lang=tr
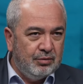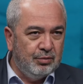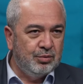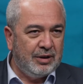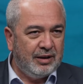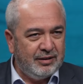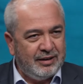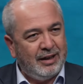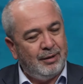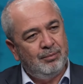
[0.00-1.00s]
uzak
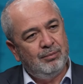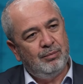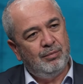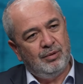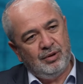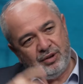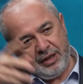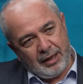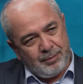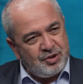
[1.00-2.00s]
diyelim
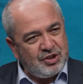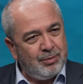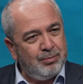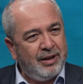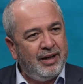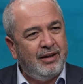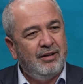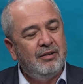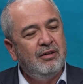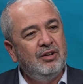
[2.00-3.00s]
diğer bir çembere
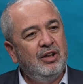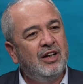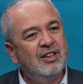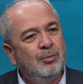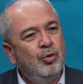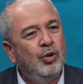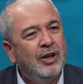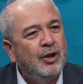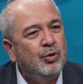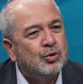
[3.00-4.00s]
yardımı ön
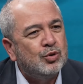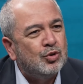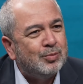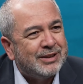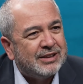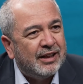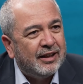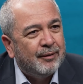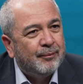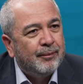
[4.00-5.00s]
alıyorsunuz mesela.